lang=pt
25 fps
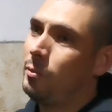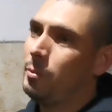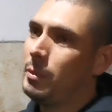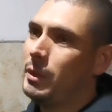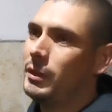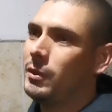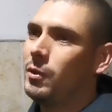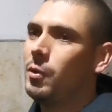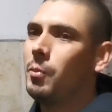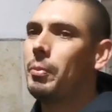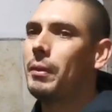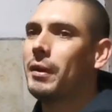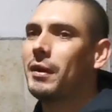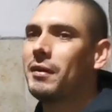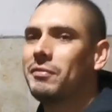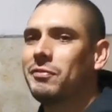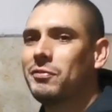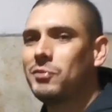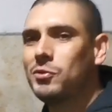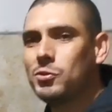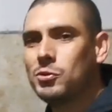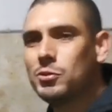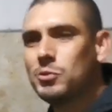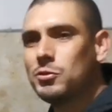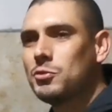vamos meter um
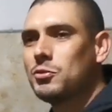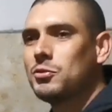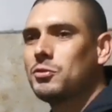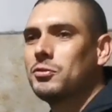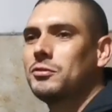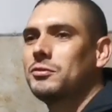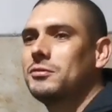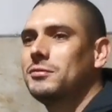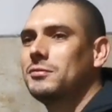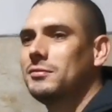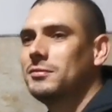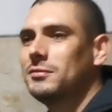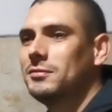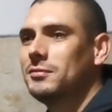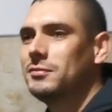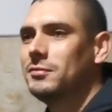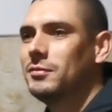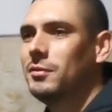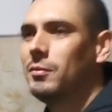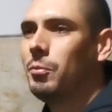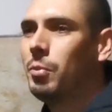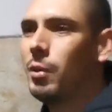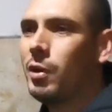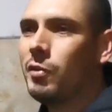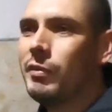parafuso.
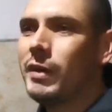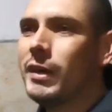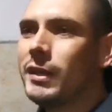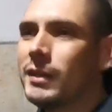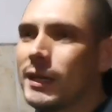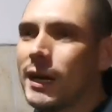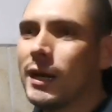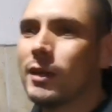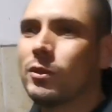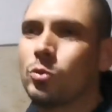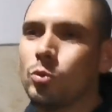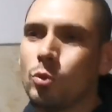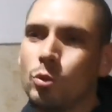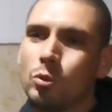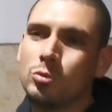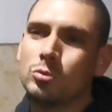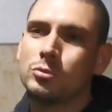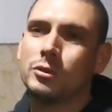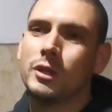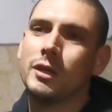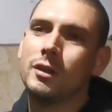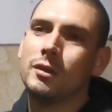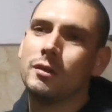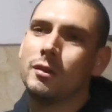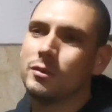Aproveitar tudo,
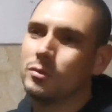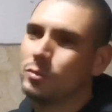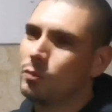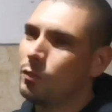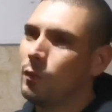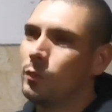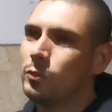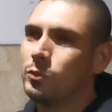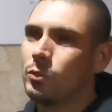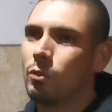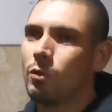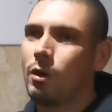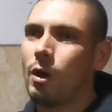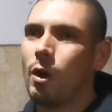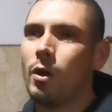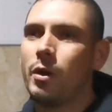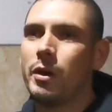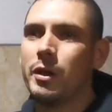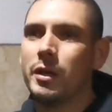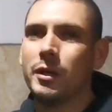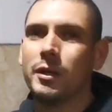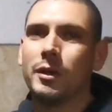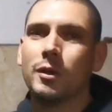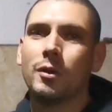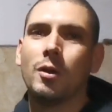tem... vamos trocar o
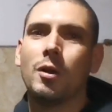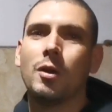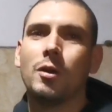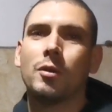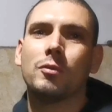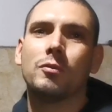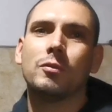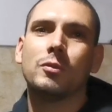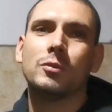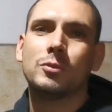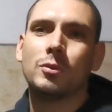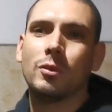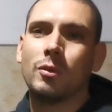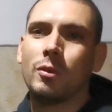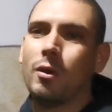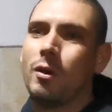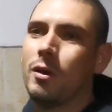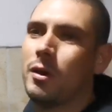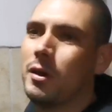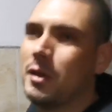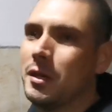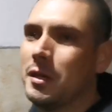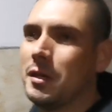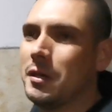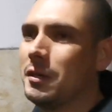ringue logo.
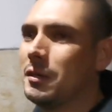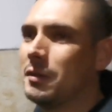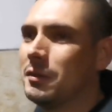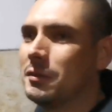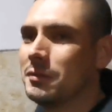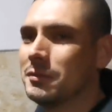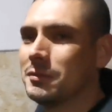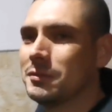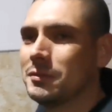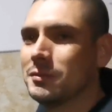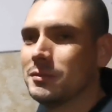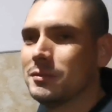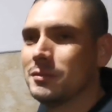Nossa!